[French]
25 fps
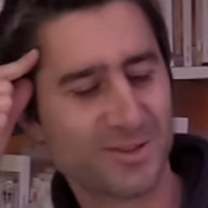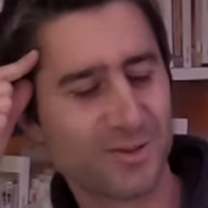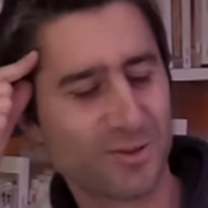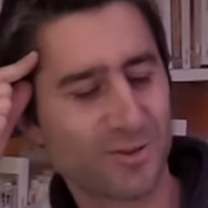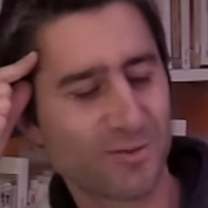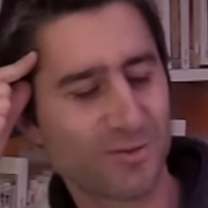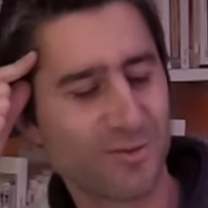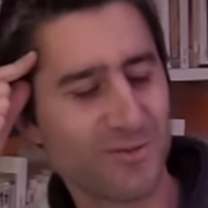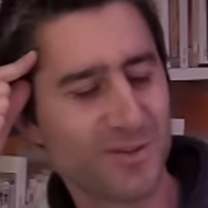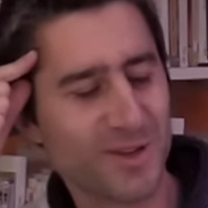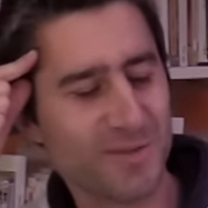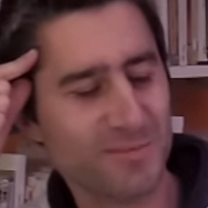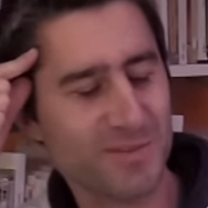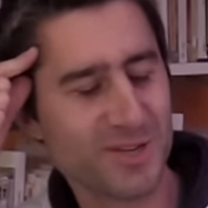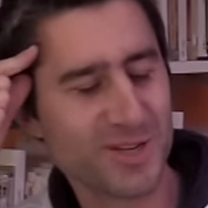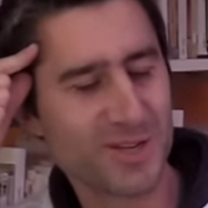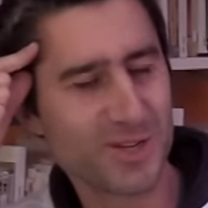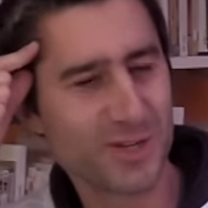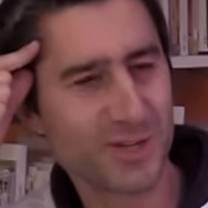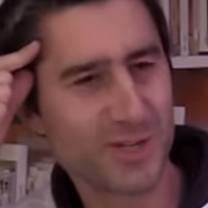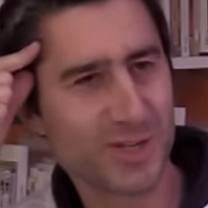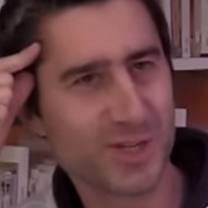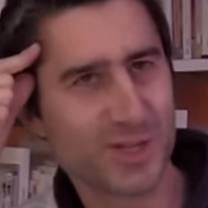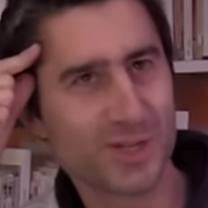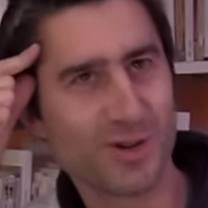Je trouve
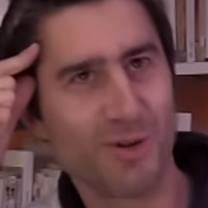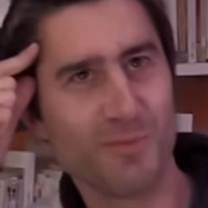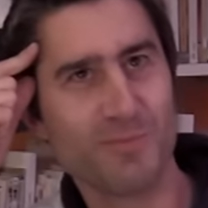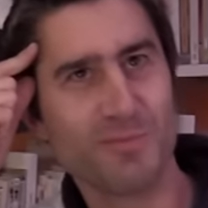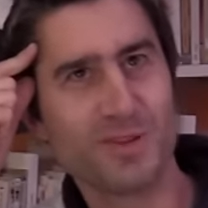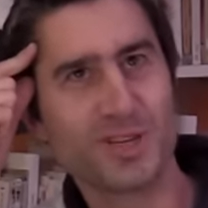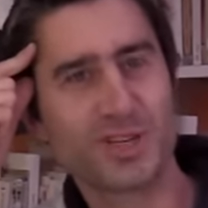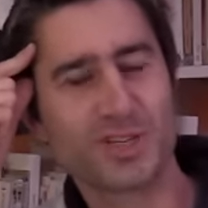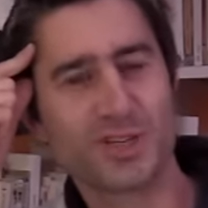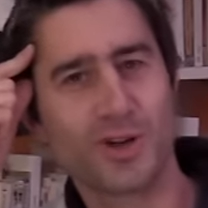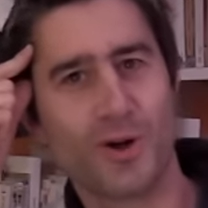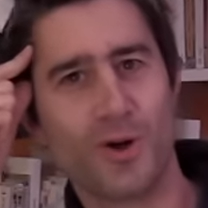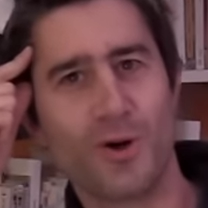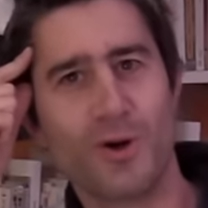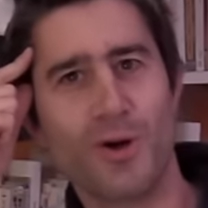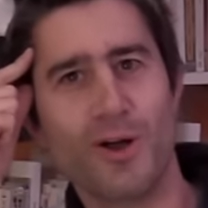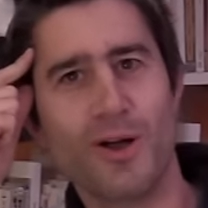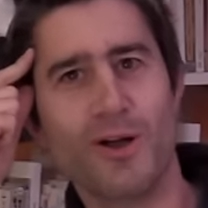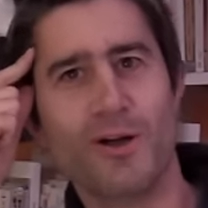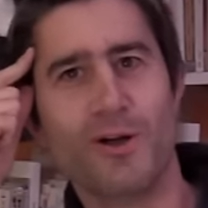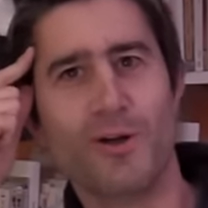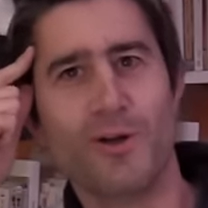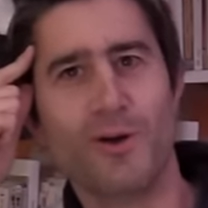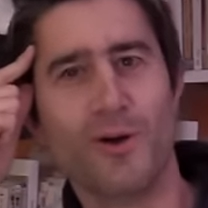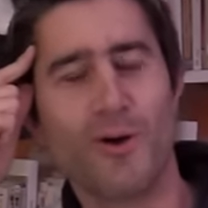les, gens méchants
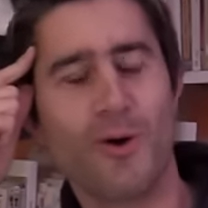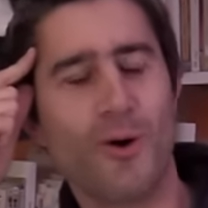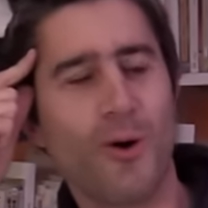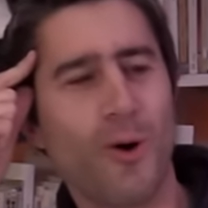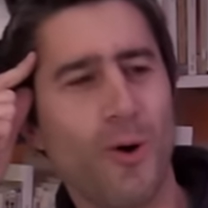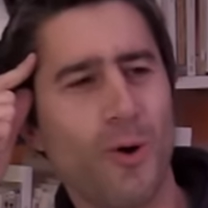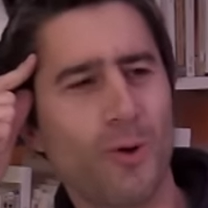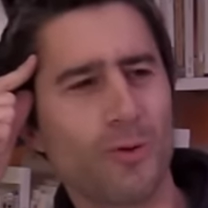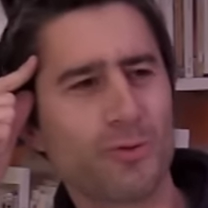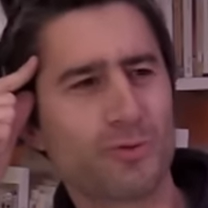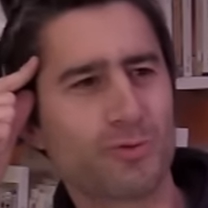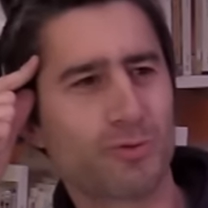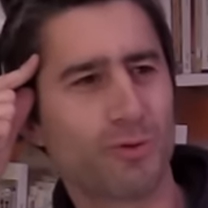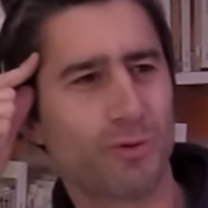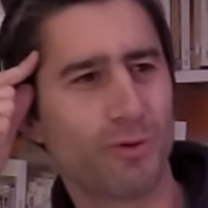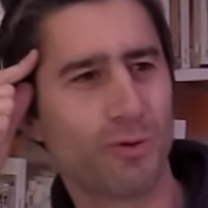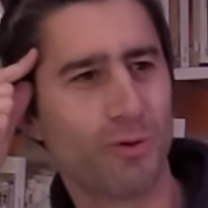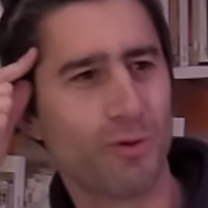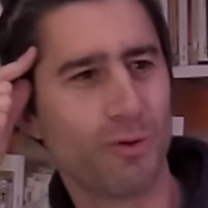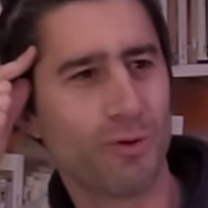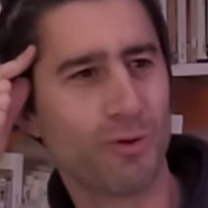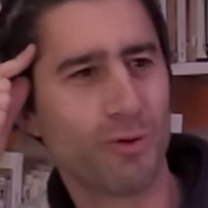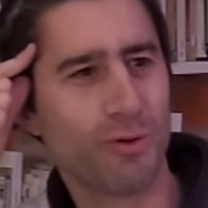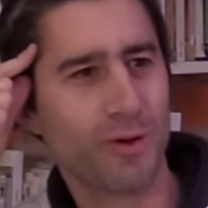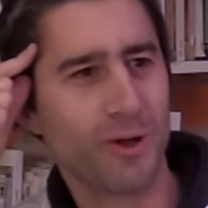euh, entre
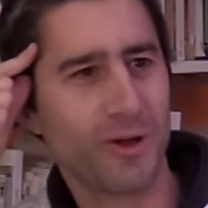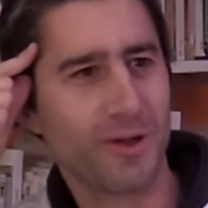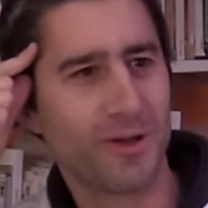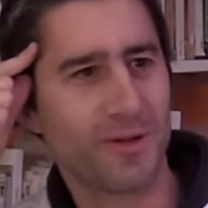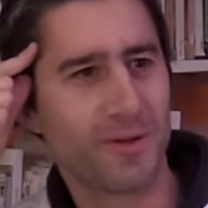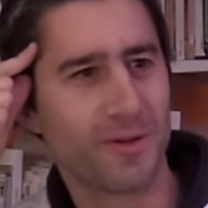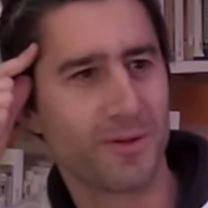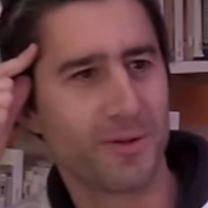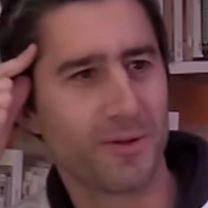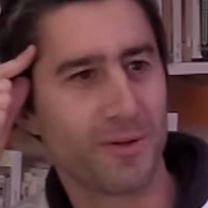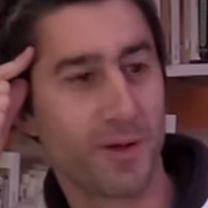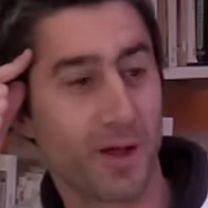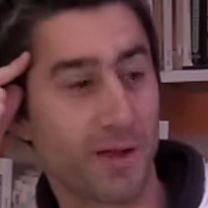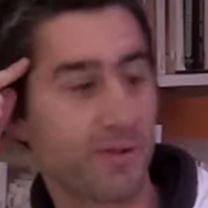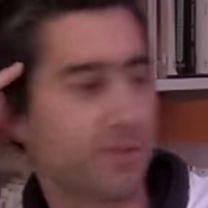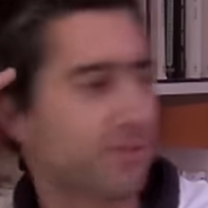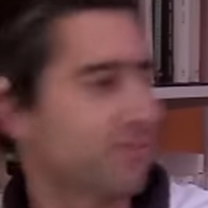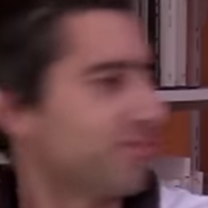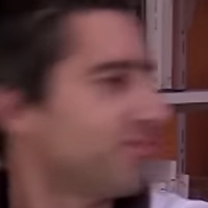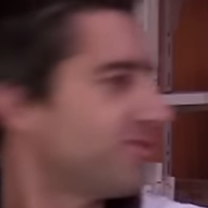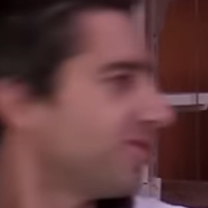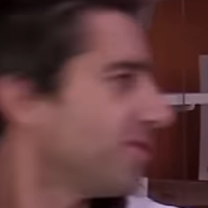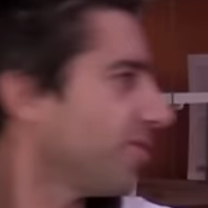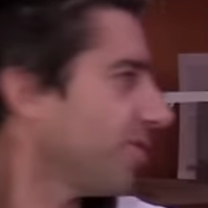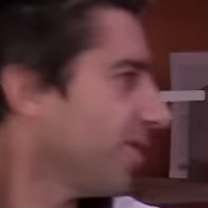eux. Euh, alors
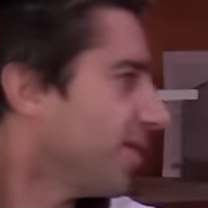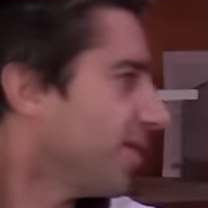tu sais,